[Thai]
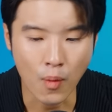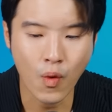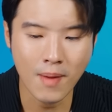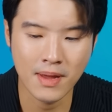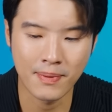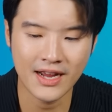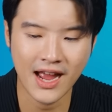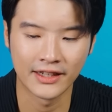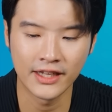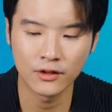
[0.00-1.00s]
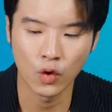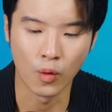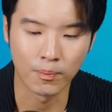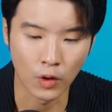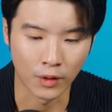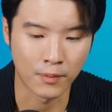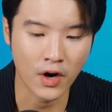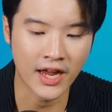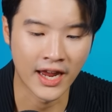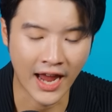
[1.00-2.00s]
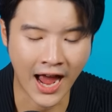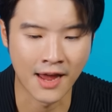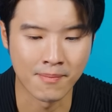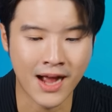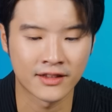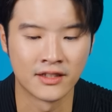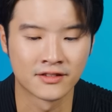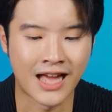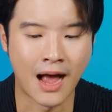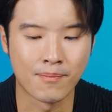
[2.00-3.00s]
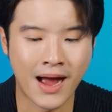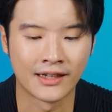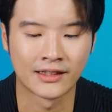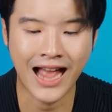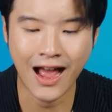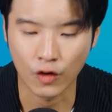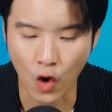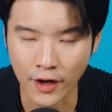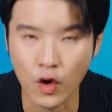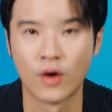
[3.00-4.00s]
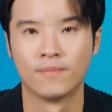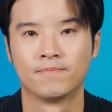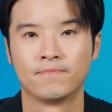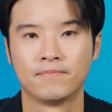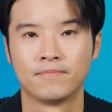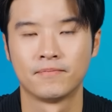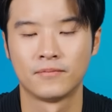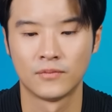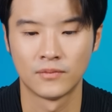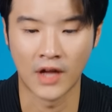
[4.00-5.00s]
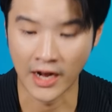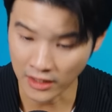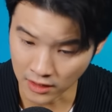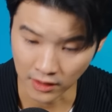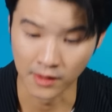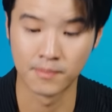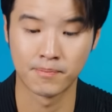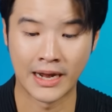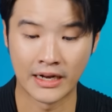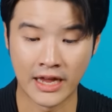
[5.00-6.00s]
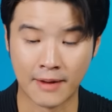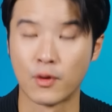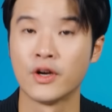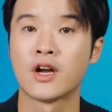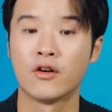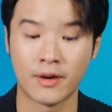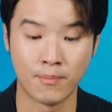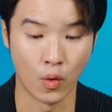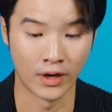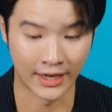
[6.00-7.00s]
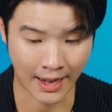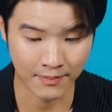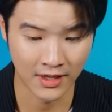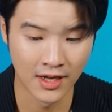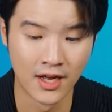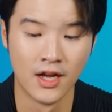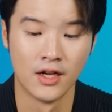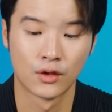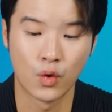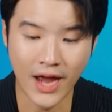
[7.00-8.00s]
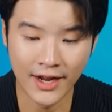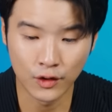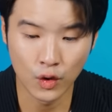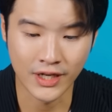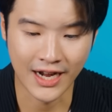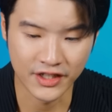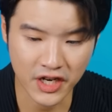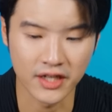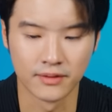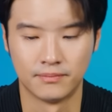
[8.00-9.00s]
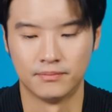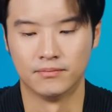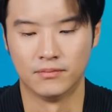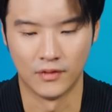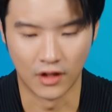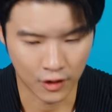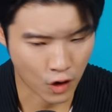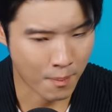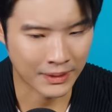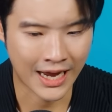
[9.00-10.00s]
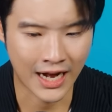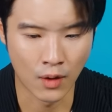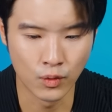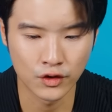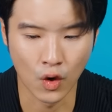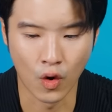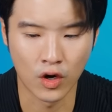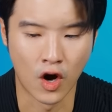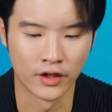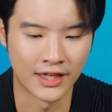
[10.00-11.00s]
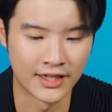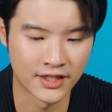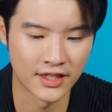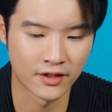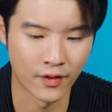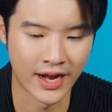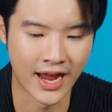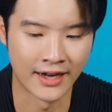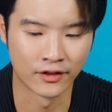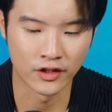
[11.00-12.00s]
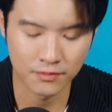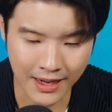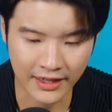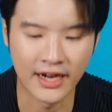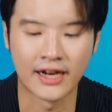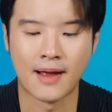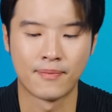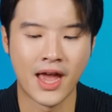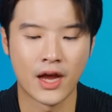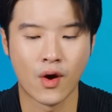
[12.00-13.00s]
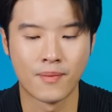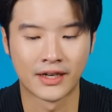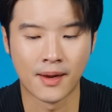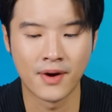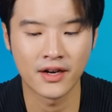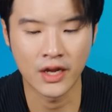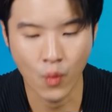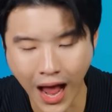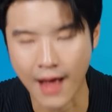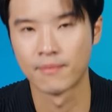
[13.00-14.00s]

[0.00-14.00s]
พบว่ามีพนักงานที่ถูกปลดเพราะ AI มากถึง 3,900 คนอันนี้คือเป็นเหตุผลที่เขาระบุเลยนะครับคุณแอนดรูว์ Challenger รองประธานอาวุโสของ Challenger Gray and Christmas เนี่ยนะครับได้ให้ความเห็นกับเรื่องนี้ว่า